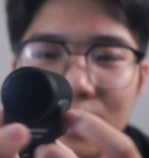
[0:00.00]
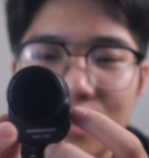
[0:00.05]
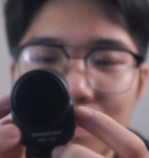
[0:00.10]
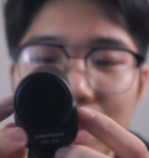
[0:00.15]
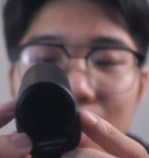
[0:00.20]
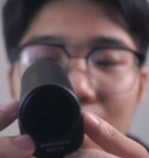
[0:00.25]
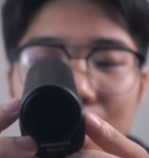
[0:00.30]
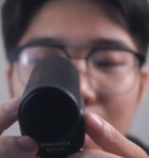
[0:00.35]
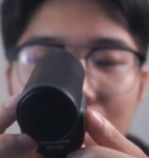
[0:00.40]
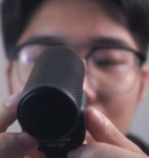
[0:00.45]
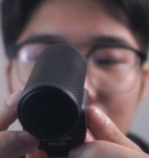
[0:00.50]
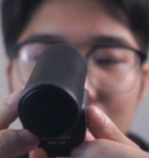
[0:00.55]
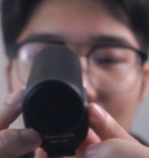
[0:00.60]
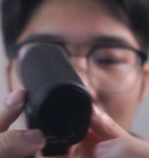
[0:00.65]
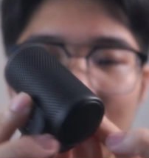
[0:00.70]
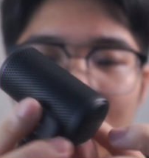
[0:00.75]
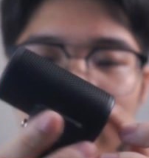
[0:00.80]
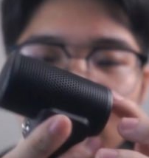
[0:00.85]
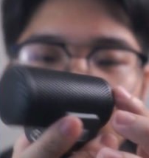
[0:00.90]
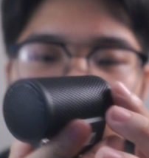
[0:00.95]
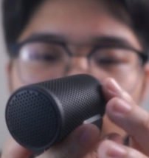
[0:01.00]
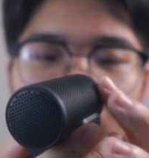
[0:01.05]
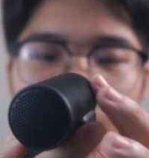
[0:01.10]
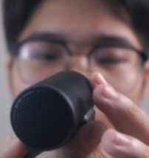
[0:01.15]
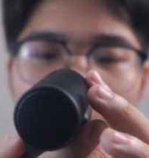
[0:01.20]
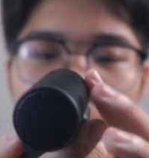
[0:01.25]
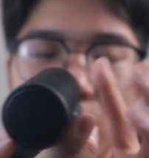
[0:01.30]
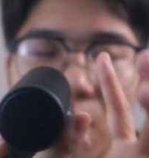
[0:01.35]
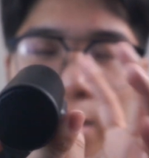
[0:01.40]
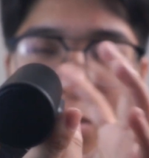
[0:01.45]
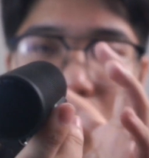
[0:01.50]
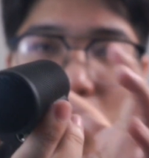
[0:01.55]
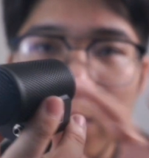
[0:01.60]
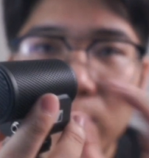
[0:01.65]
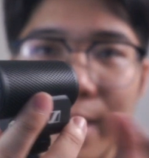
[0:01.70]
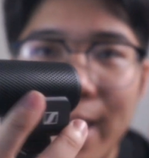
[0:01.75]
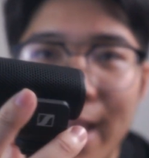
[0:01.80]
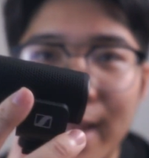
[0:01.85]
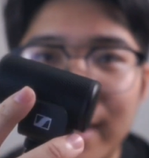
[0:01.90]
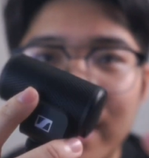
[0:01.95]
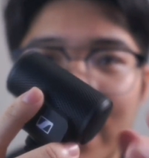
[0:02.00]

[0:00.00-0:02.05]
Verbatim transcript: mic định hướng mà không có nút gạt